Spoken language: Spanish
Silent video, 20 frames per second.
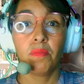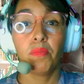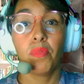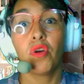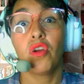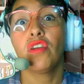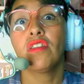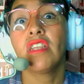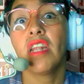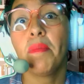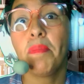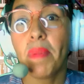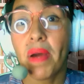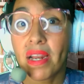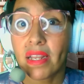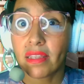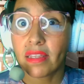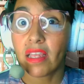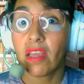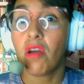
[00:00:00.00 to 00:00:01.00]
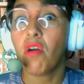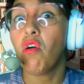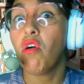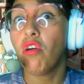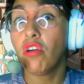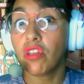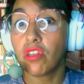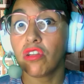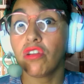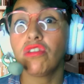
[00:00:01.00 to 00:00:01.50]
Por otra parte,
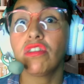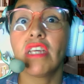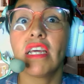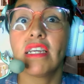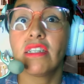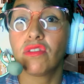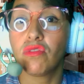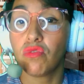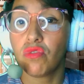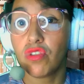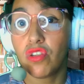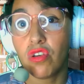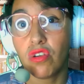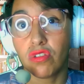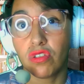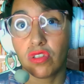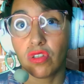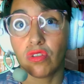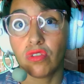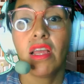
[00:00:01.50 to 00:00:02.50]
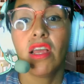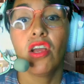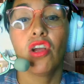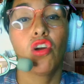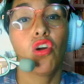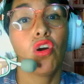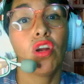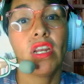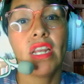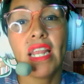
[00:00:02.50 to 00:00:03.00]
otros estudiosos
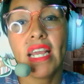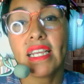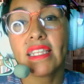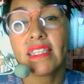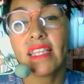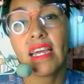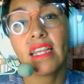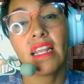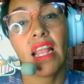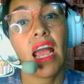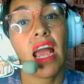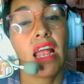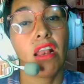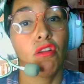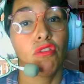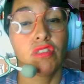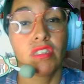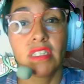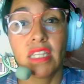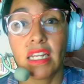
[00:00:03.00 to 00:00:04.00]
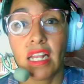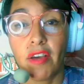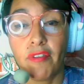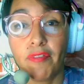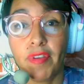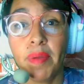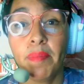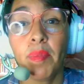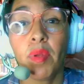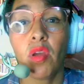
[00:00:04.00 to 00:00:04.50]
conectan a los
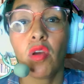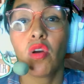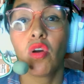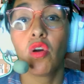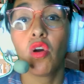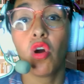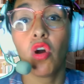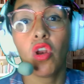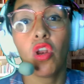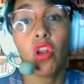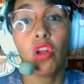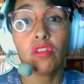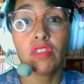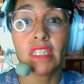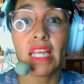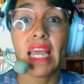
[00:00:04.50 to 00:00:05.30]
terafim con los